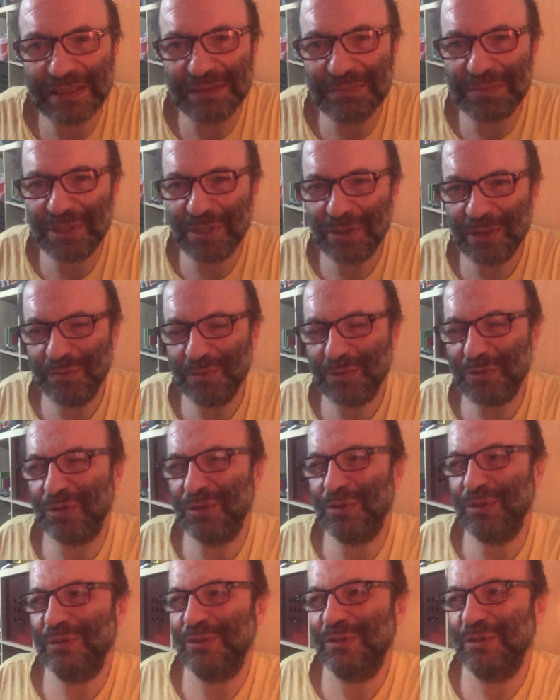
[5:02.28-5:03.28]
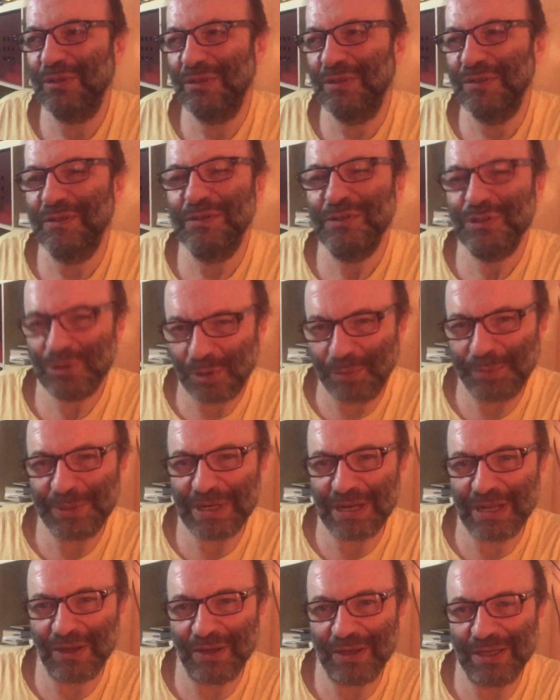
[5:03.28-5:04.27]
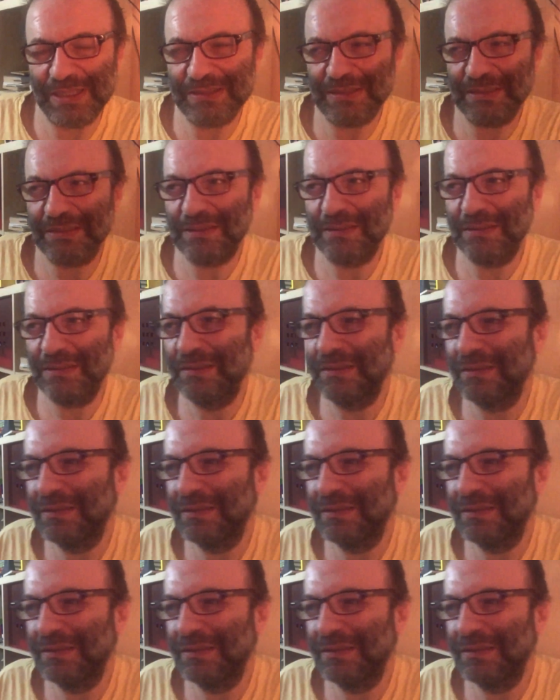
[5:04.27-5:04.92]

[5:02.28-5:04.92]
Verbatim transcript: kim biliyor musunuz? Schopenhauer'dir.